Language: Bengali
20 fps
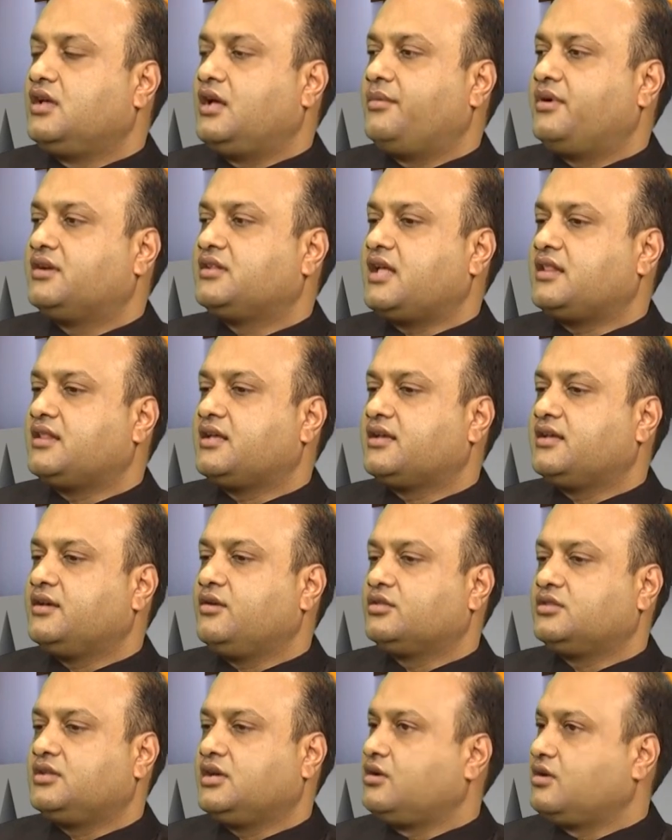আমার দাদাকে
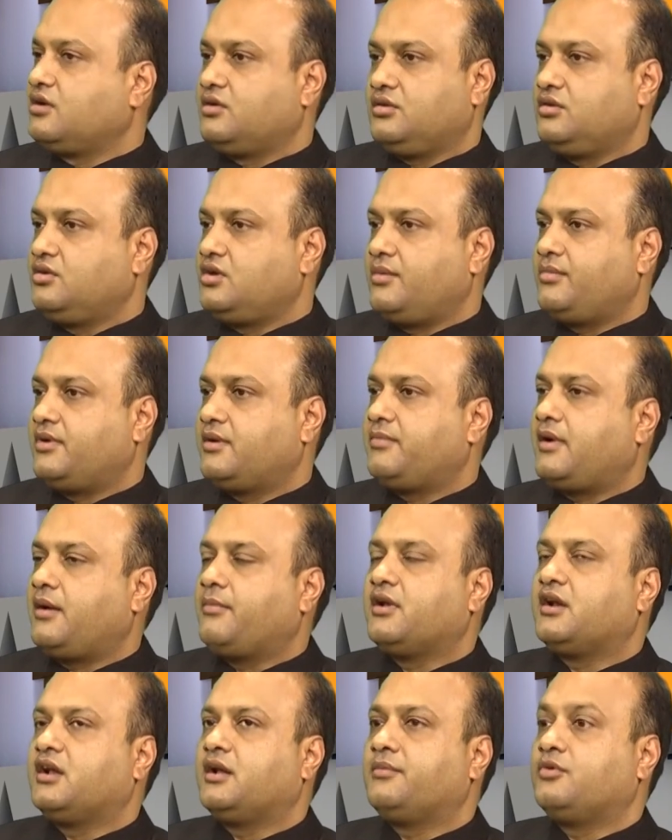হত্যা করা হলো আমার
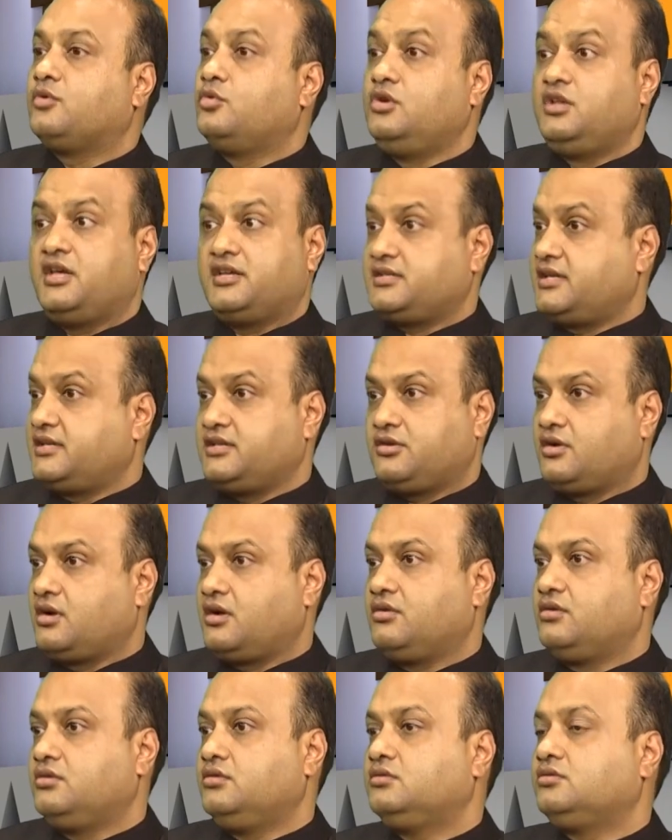বাবার নামে হুলিয়া জারি করা
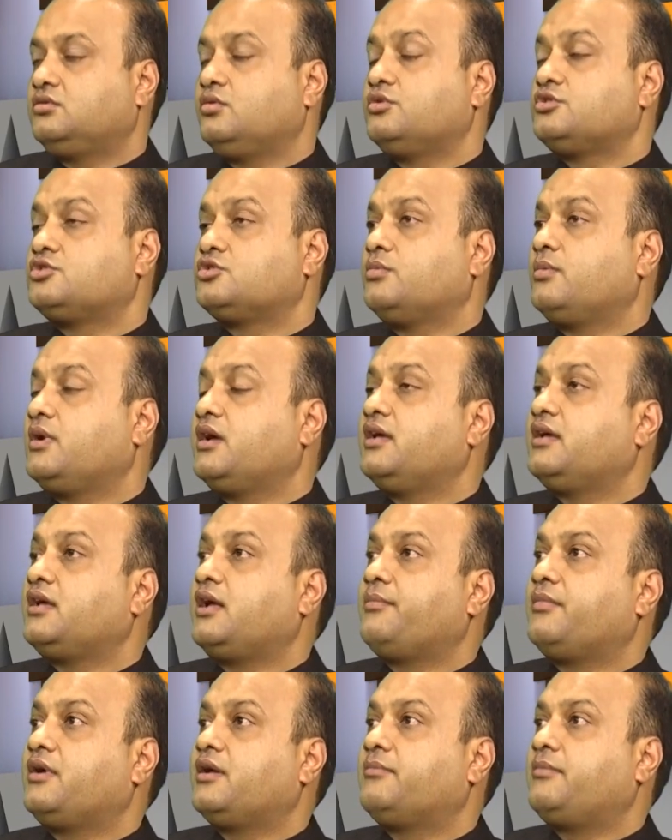হলো তো ওই সময়
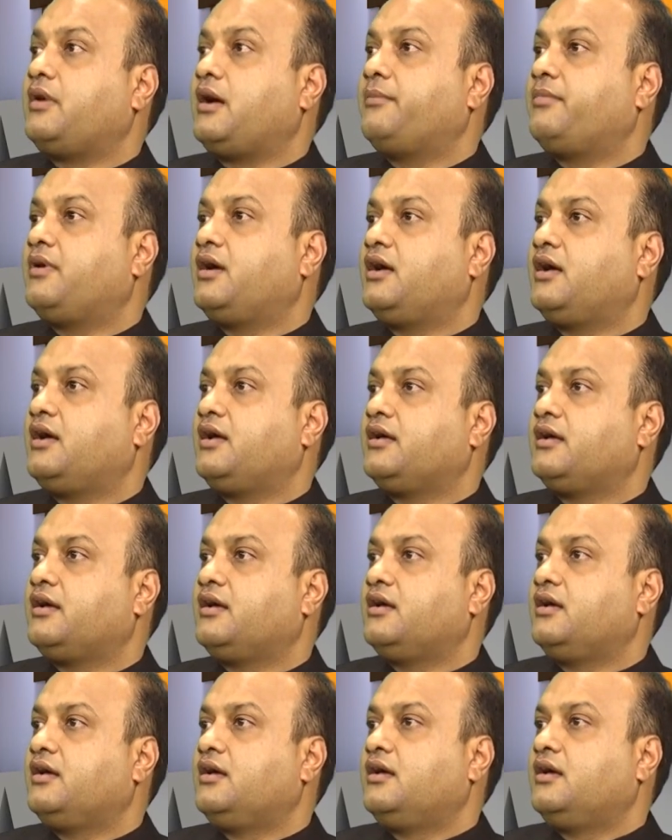আমার বাবা
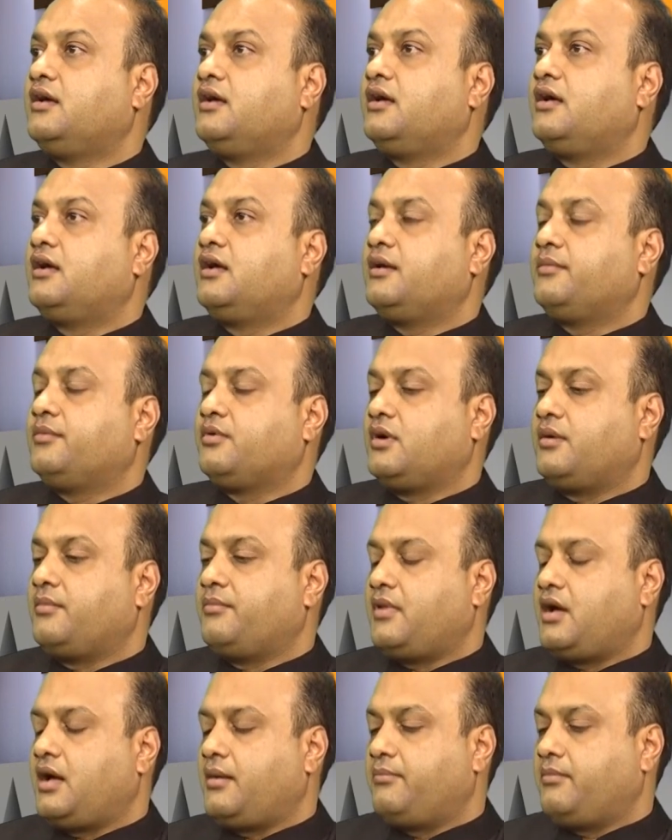এবং
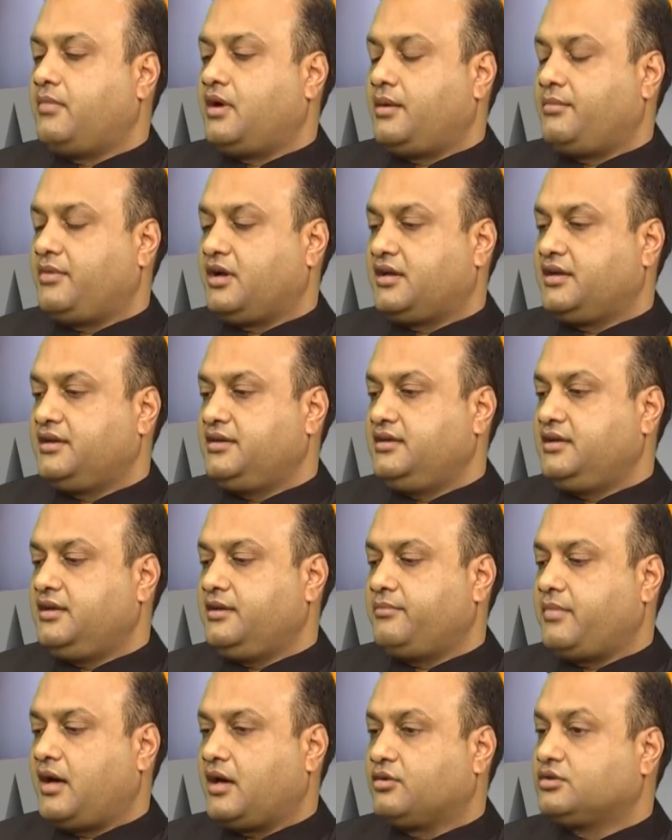আম্মা আমাকে নিয়ে
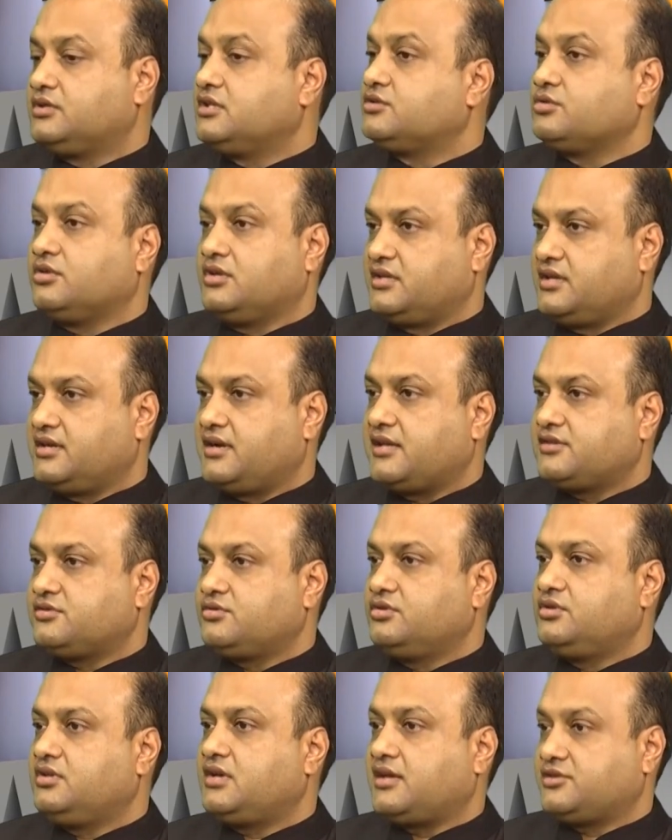ভারতে চলে যান
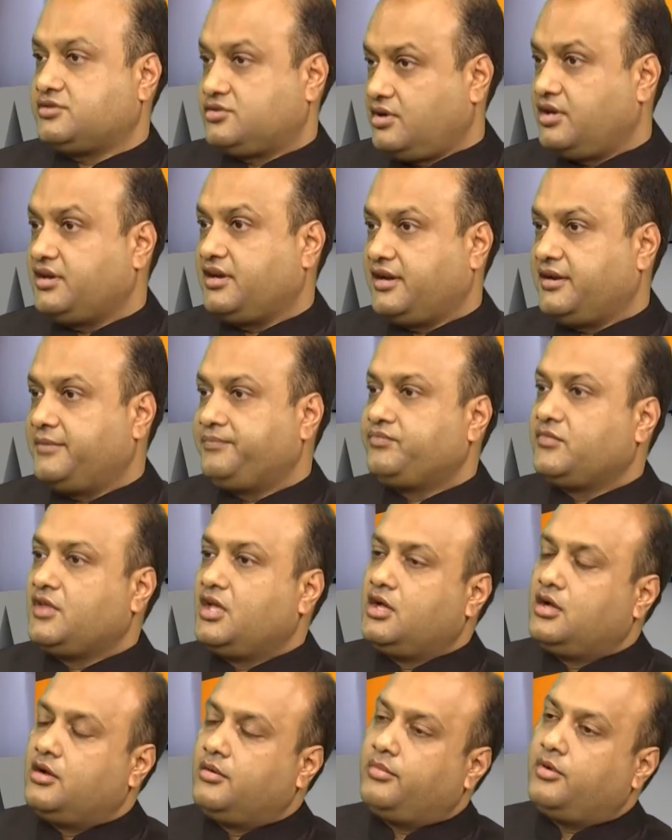রাজনৈতিক আশ্রয় নেন
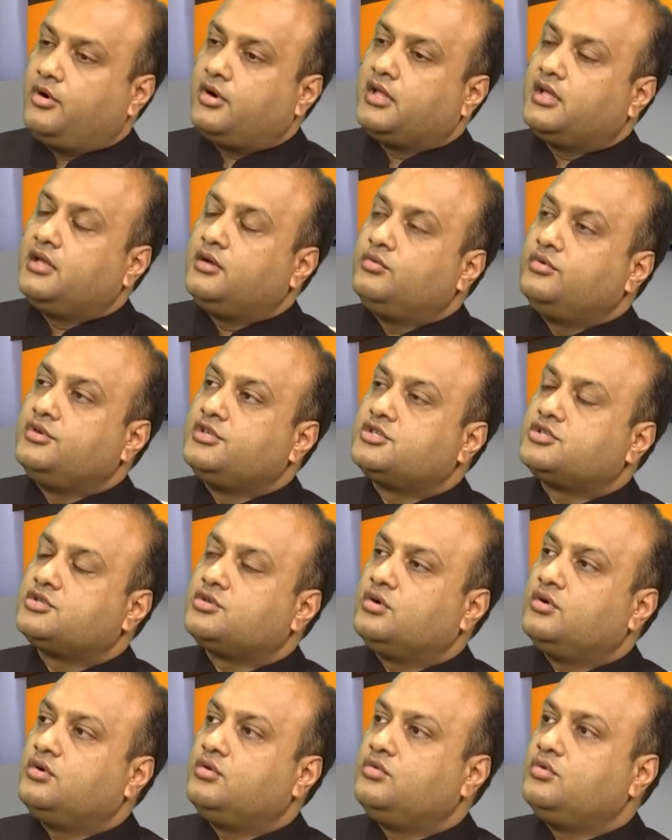পরে
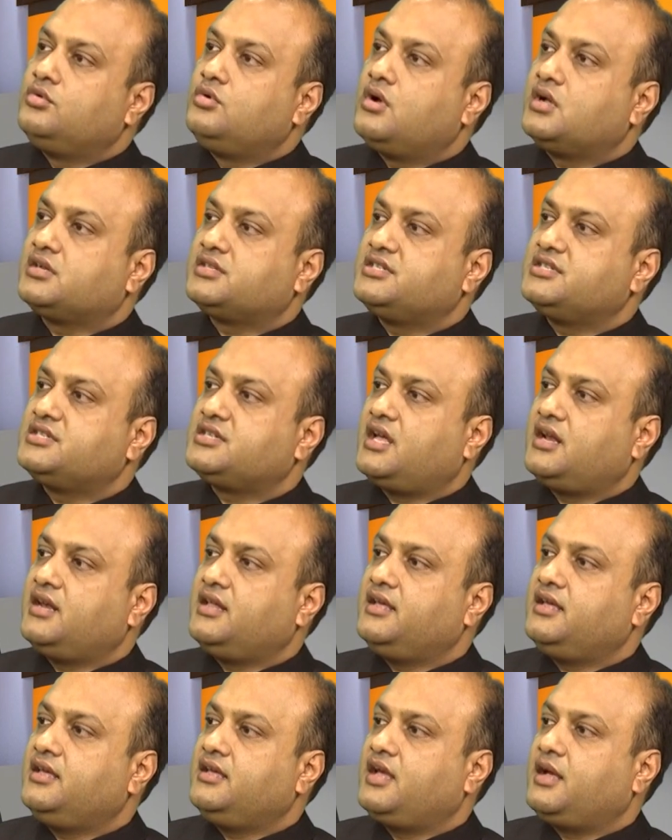উনিশশো
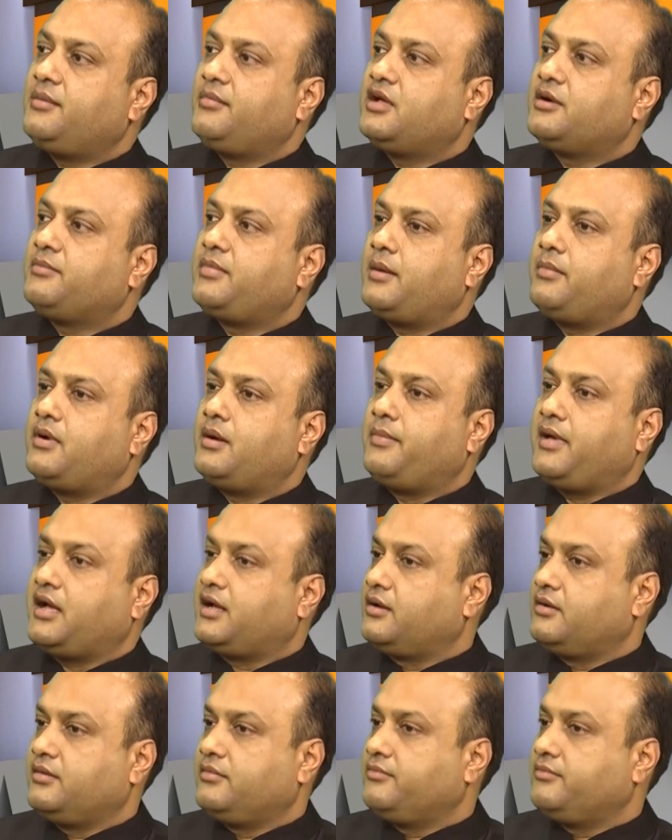সালে আমার বাবা ব্যাক